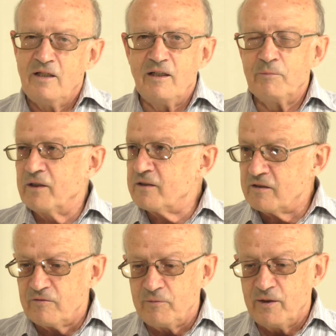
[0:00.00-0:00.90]
И
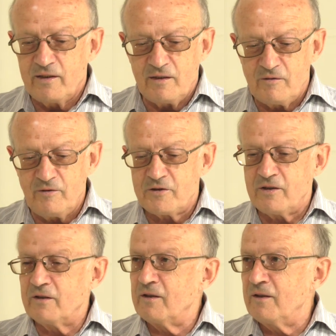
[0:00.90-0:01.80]
обратите внимание, два
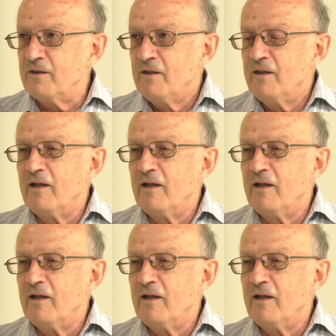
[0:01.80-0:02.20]
человека,